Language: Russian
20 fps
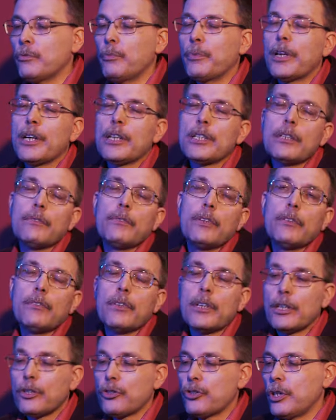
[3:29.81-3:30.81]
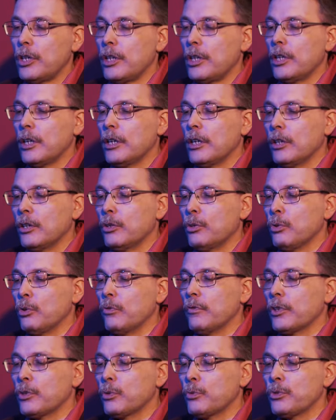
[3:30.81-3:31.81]
вбрасывая выражение
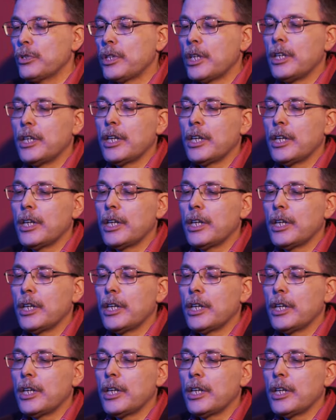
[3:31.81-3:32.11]
«новый русский»,